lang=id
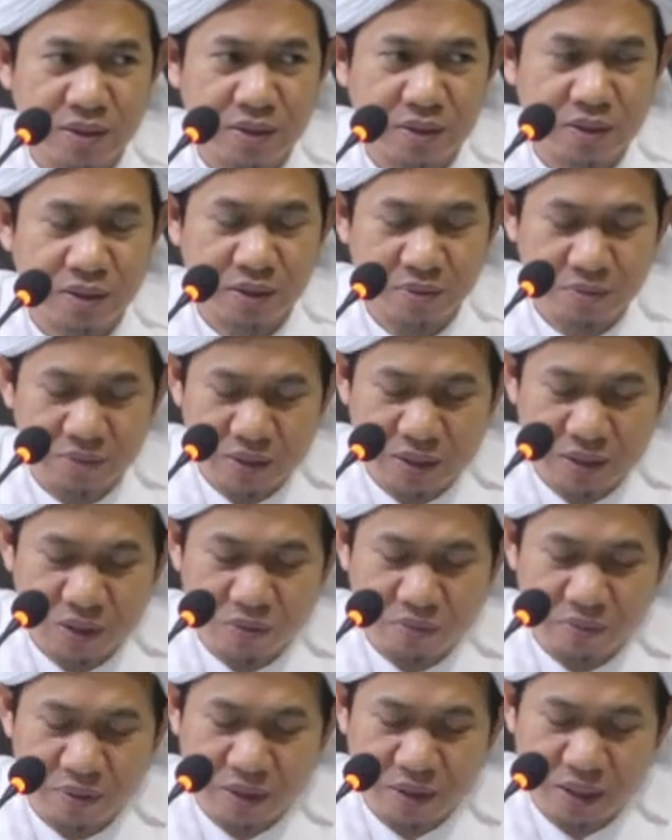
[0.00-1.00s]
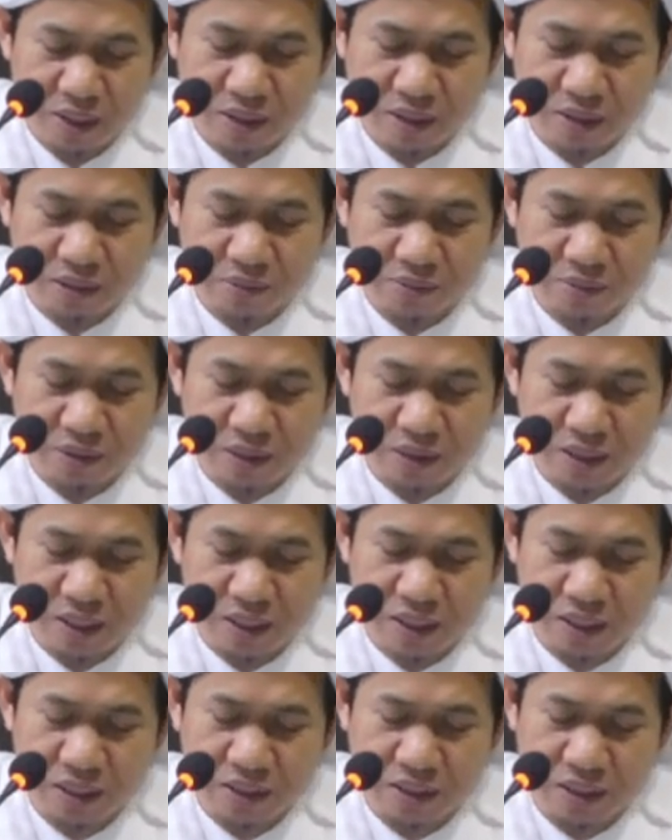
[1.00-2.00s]
Ini beliau pernah
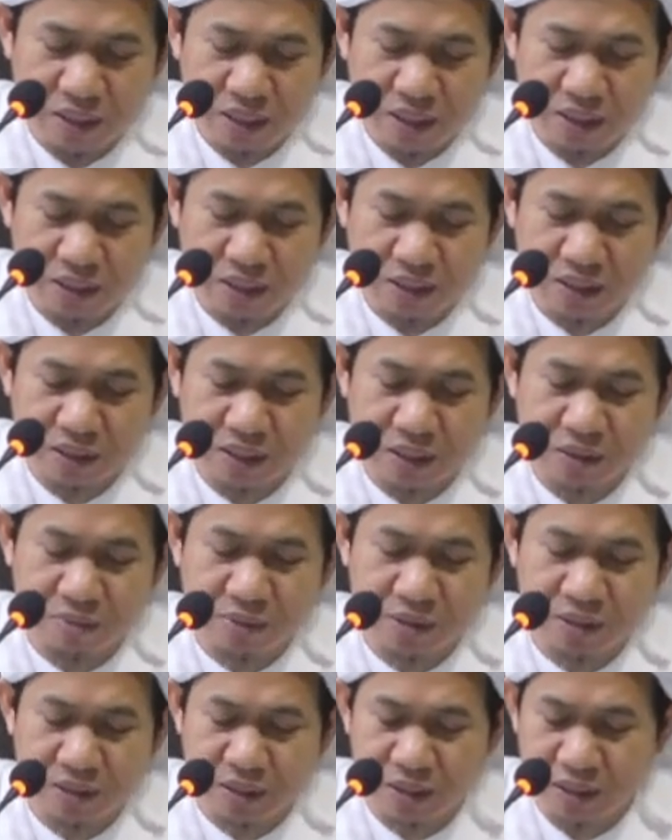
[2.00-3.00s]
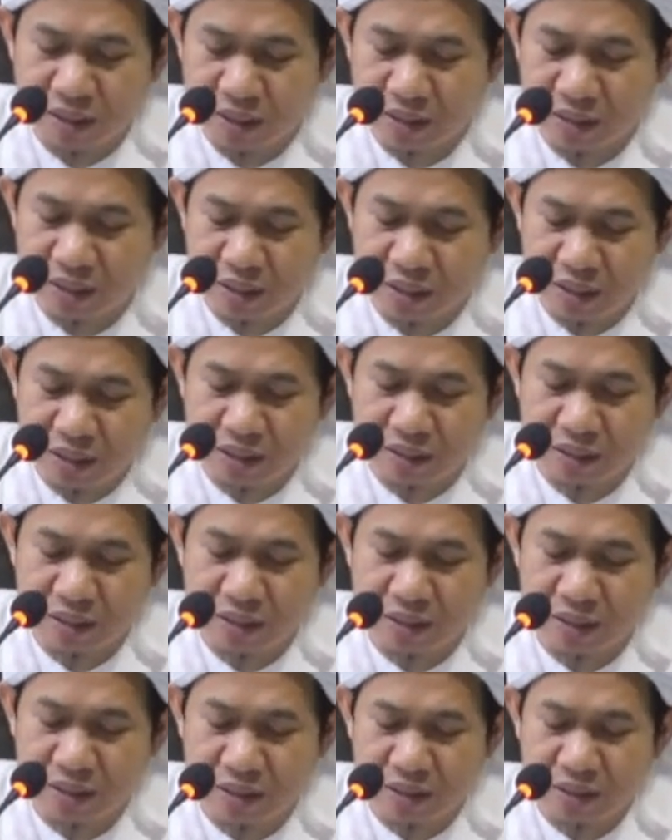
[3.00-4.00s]
diberikan nasihat ketika masih kecil
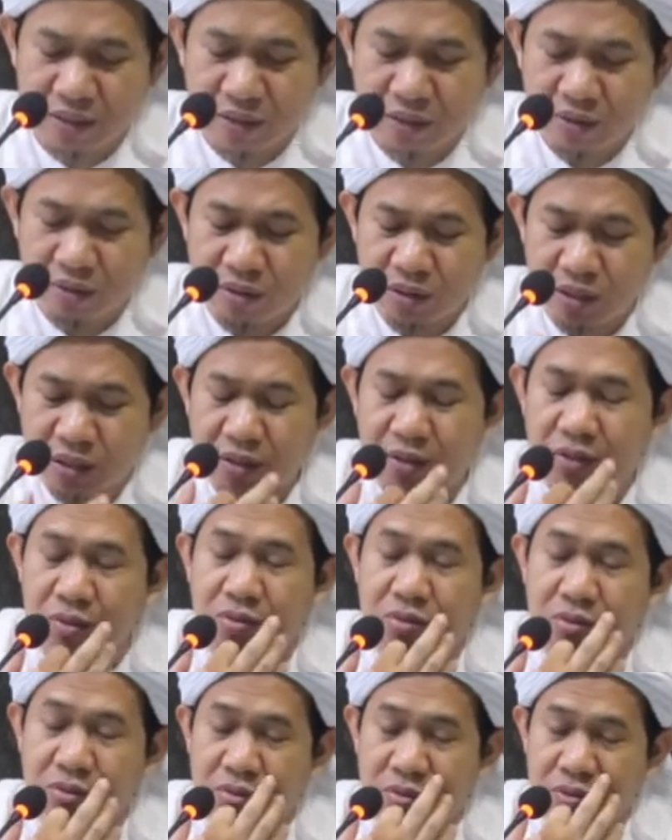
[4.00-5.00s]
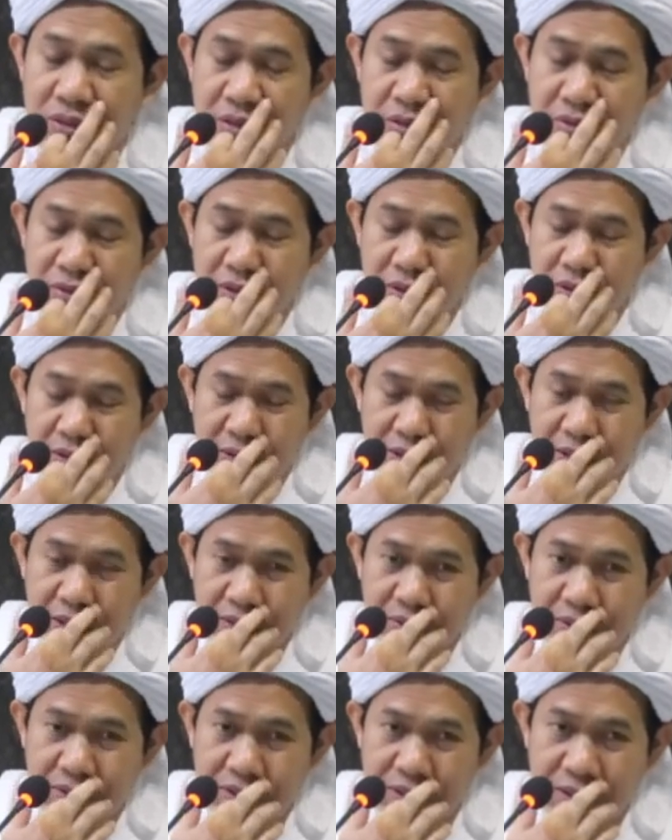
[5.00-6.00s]
ya oleh Rasulullah Sallallahu
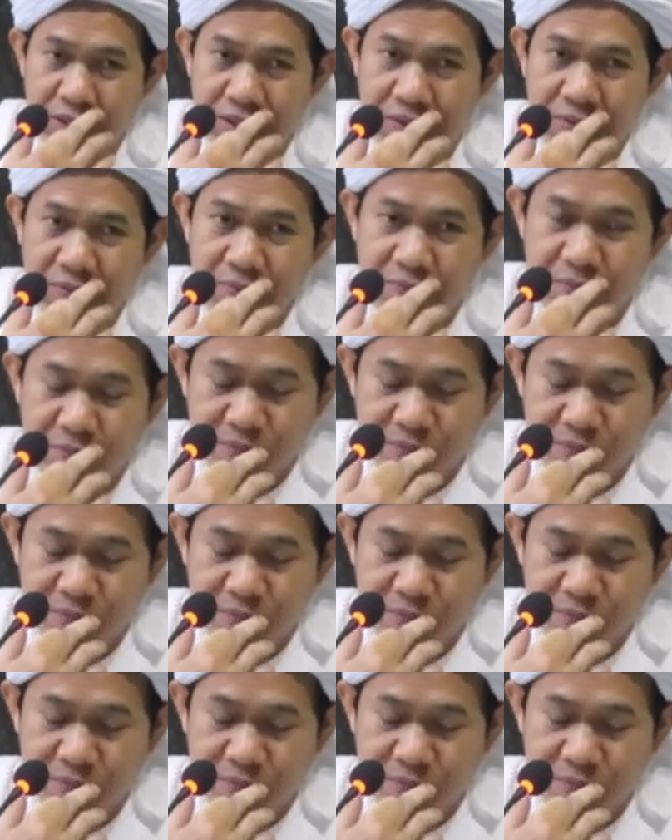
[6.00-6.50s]
Alaihi Wasallam.